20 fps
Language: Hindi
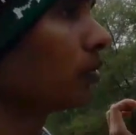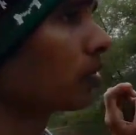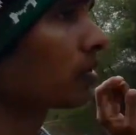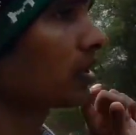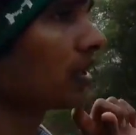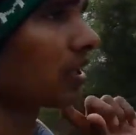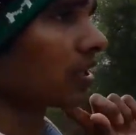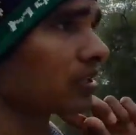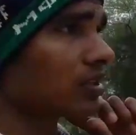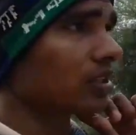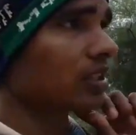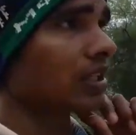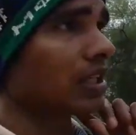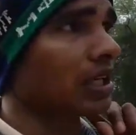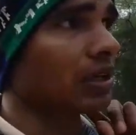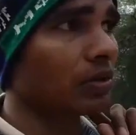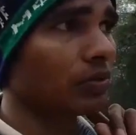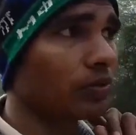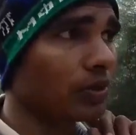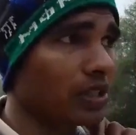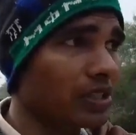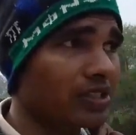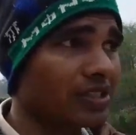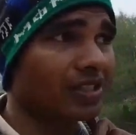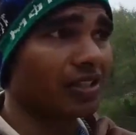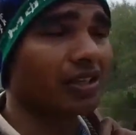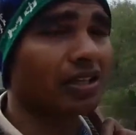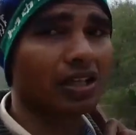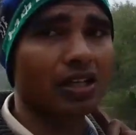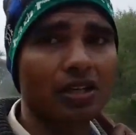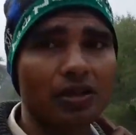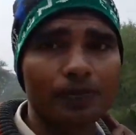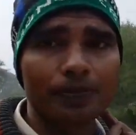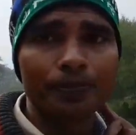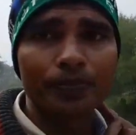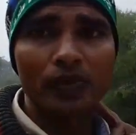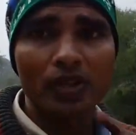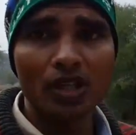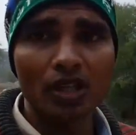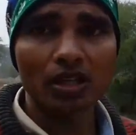दूर से यहाँ से का वर्क चल रहा है
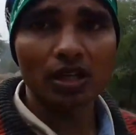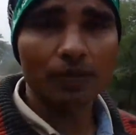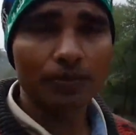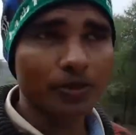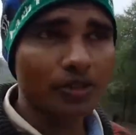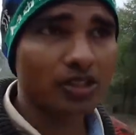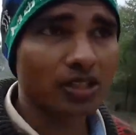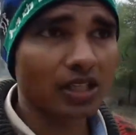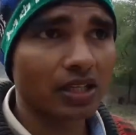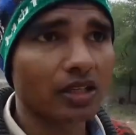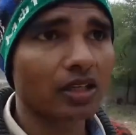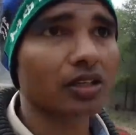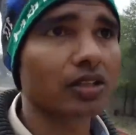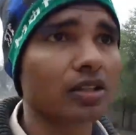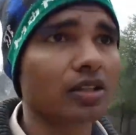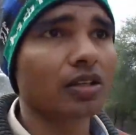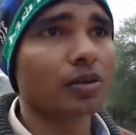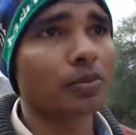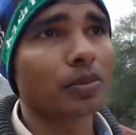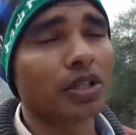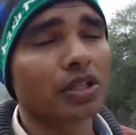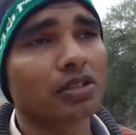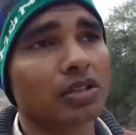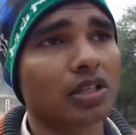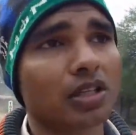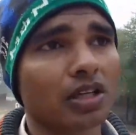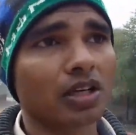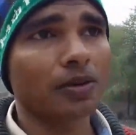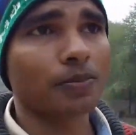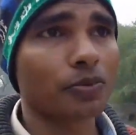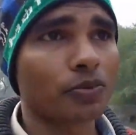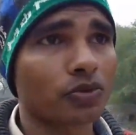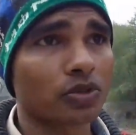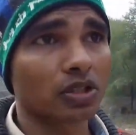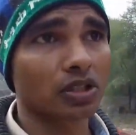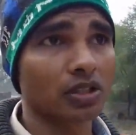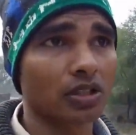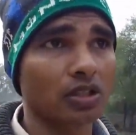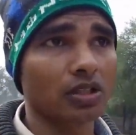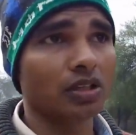काफ़ी अच्छा लगा कि हमें जरेखापुर
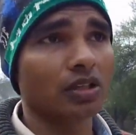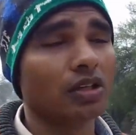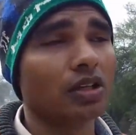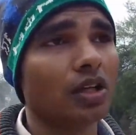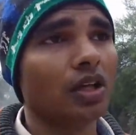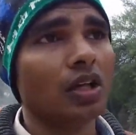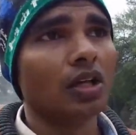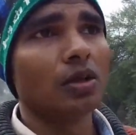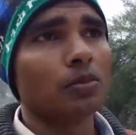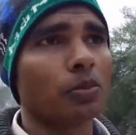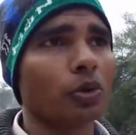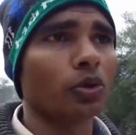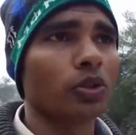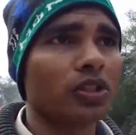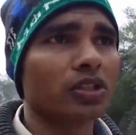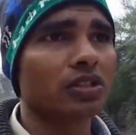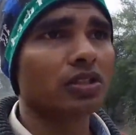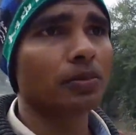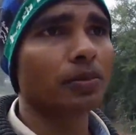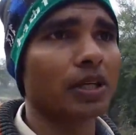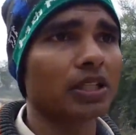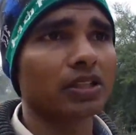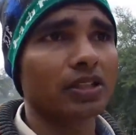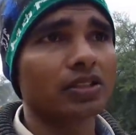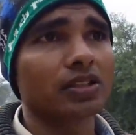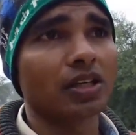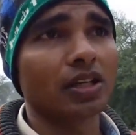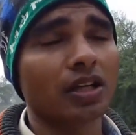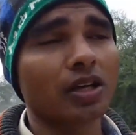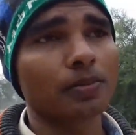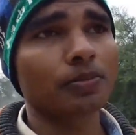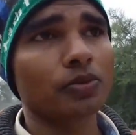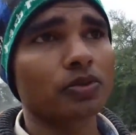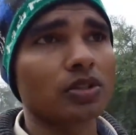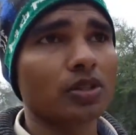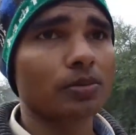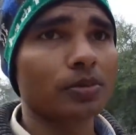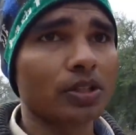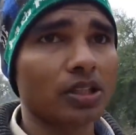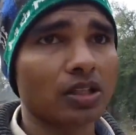से ये बहुत ही अच्छी बात है जरेखापुर
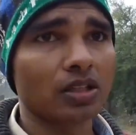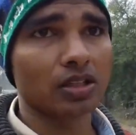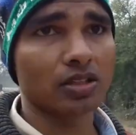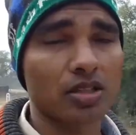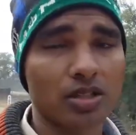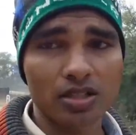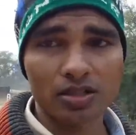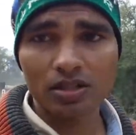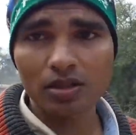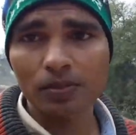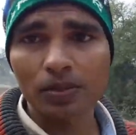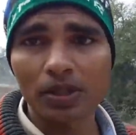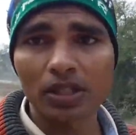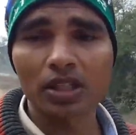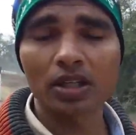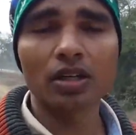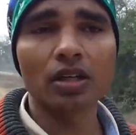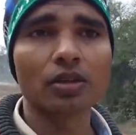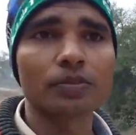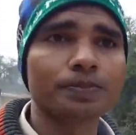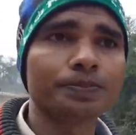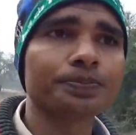से अभी ये स्टेशन बनेगा